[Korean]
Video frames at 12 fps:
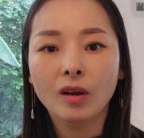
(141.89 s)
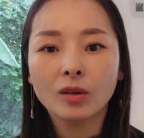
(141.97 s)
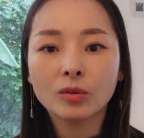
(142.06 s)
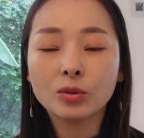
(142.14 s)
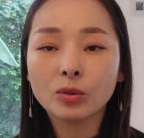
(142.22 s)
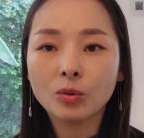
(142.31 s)

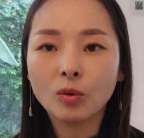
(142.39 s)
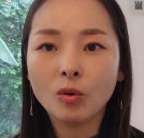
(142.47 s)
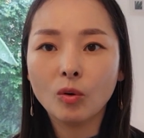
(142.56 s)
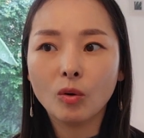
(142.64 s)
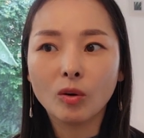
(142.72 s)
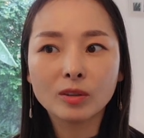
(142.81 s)

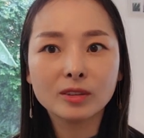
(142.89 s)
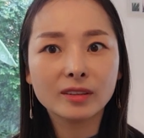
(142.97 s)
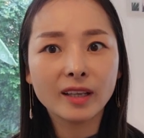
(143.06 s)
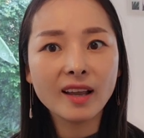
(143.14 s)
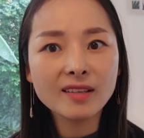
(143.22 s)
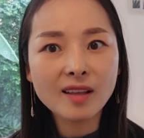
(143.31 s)
그리고 그
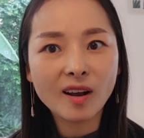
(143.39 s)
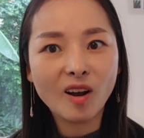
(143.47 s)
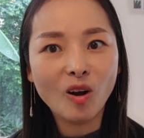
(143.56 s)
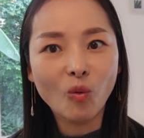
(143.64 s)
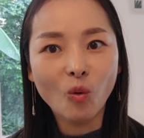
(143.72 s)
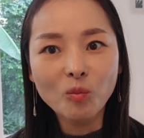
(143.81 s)
회사가
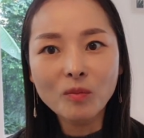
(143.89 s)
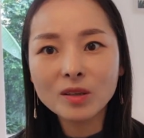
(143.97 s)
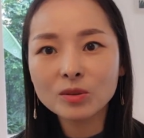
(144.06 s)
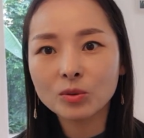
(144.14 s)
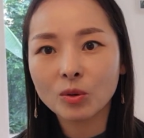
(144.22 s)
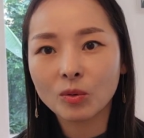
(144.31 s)

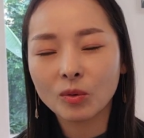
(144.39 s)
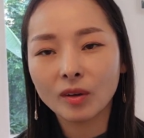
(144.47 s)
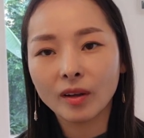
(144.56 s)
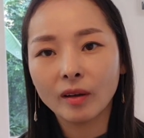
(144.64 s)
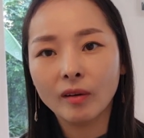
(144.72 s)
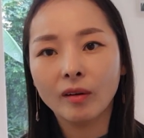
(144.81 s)
원망스러운
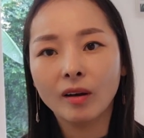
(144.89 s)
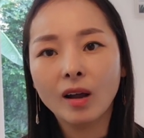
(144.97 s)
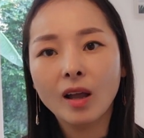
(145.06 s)
거예요.